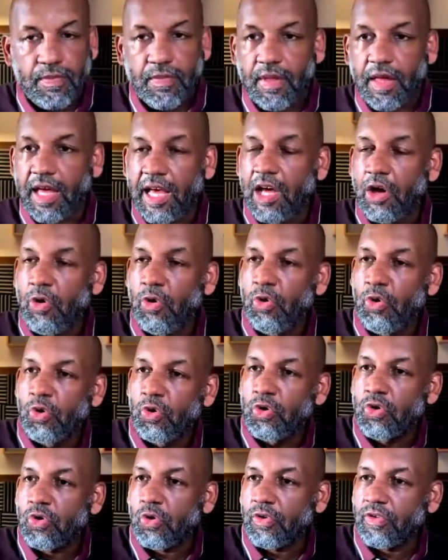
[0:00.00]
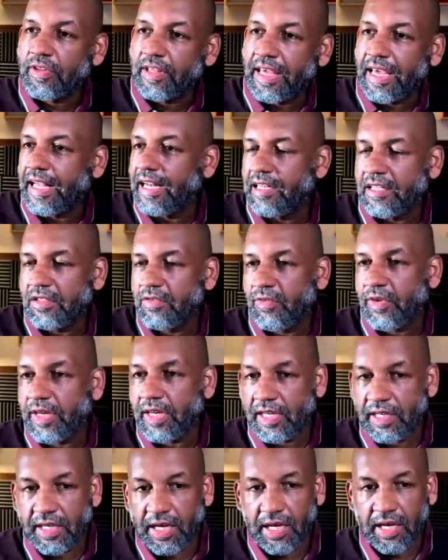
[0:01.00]
Erhöhung und Geld, wenn
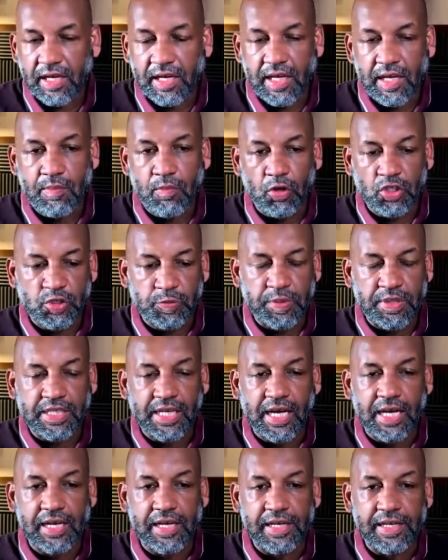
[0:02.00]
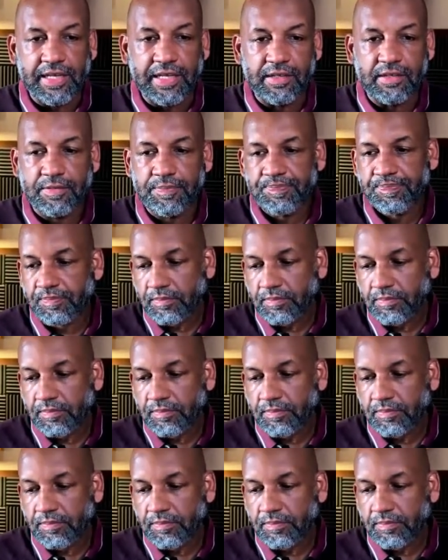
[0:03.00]
er da im Hospital liegt?